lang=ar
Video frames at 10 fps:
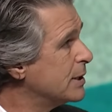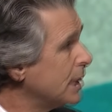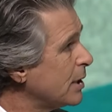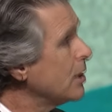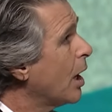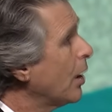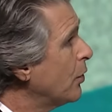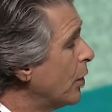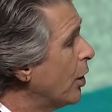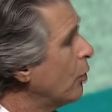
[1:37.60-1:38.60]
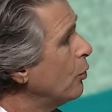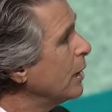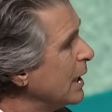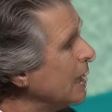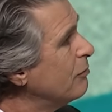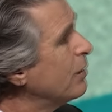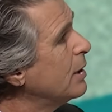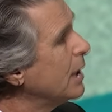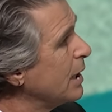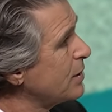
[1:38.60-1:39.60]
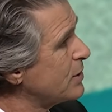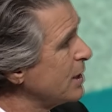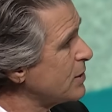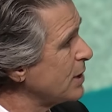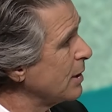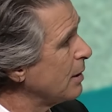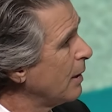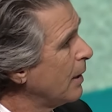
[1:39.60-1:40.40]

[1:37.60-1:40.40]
ما كانوش يعرفوا عنها قبل كده